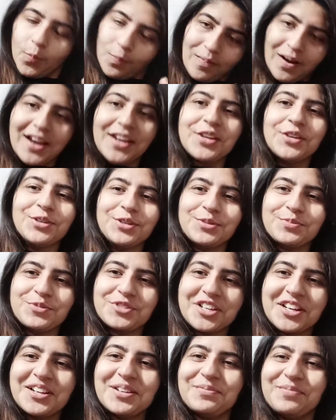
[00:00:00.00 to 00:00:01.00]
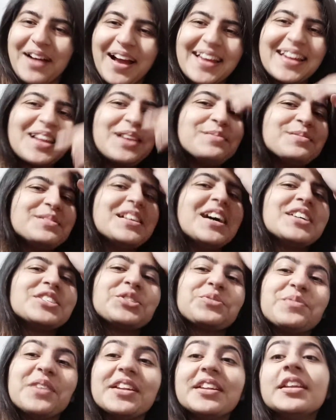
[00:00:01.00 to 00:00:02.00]
माय यूट्यूब चैनल माय नेम इज़
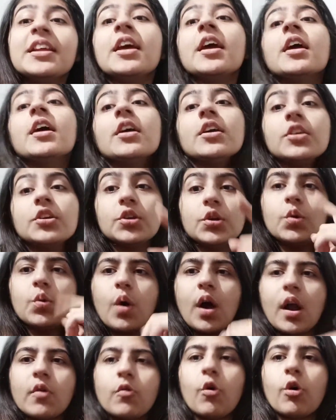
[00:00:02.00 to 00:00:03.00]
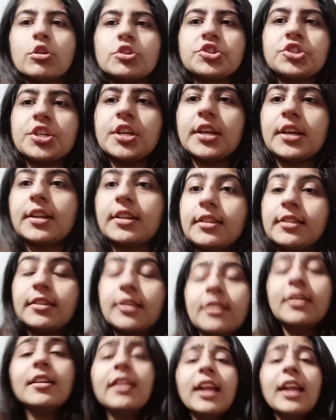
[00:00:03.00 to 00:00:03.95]
आशमन यू आर वाचिंग द